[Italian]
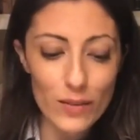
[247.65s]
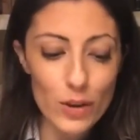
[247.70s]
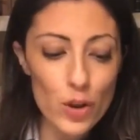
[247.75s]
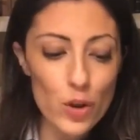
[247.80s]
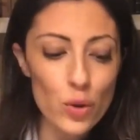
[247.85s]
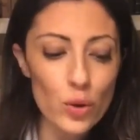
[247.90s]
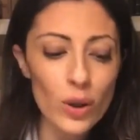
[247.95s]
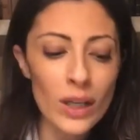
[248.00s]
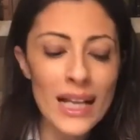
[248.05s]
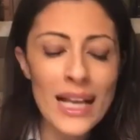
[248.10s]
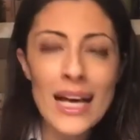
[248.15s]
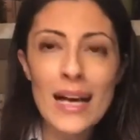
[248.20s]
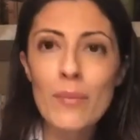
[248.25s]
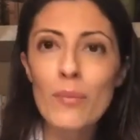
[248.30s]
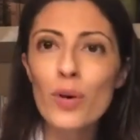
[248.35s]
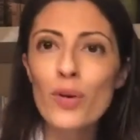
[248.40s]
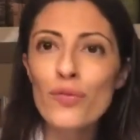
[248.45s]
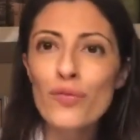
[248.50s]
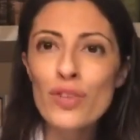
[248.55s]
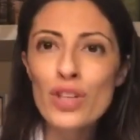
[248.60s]
Viciù,
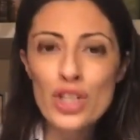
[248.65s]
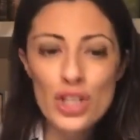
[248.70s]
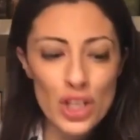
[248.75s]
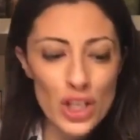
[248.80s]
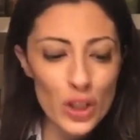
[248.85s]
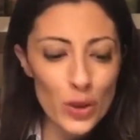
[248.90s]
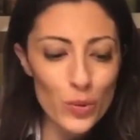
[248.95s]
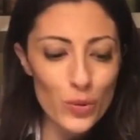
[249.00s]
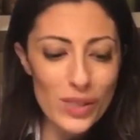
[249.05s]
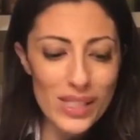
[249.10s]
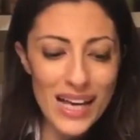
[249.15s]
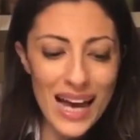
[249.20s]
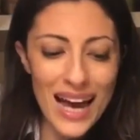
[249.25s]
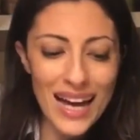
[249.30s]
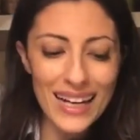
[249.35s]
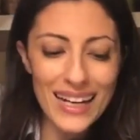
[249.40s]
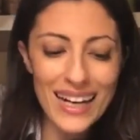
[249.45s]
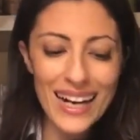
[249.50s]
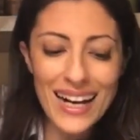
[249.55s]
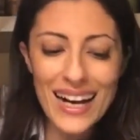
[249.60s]
mo vicino
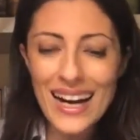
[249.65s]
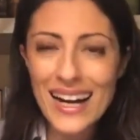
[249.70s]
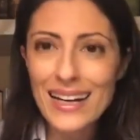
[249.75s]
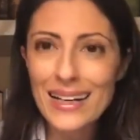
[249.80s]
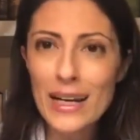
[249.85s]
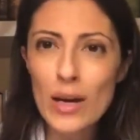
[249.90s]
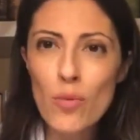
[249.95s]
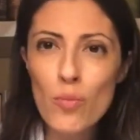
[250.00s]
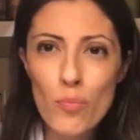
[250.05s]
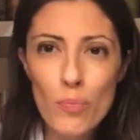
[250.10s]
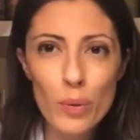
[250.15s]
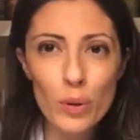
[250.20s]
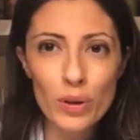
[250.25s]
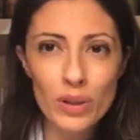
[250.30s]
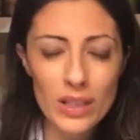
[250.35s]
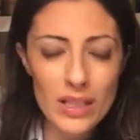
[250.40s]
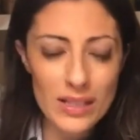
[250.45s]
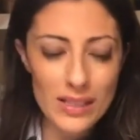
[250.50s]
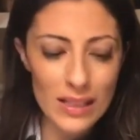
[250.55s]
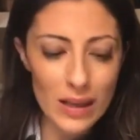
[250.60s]
sa, la carne è un po'
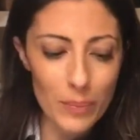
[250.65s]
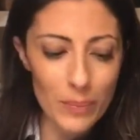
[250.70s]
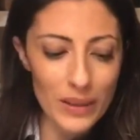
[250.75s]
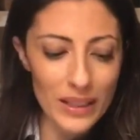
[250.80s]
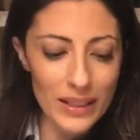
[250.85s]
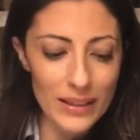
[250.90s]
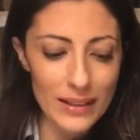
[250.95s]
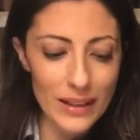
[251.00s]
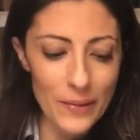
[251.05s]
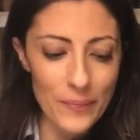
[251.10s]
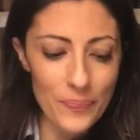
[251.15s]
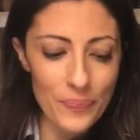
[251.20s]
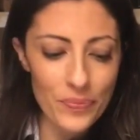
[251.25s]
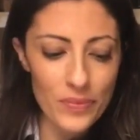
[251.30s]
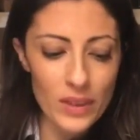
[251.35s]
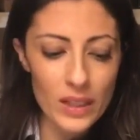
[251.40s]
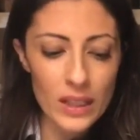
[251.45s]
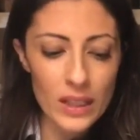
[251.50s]
dissapita.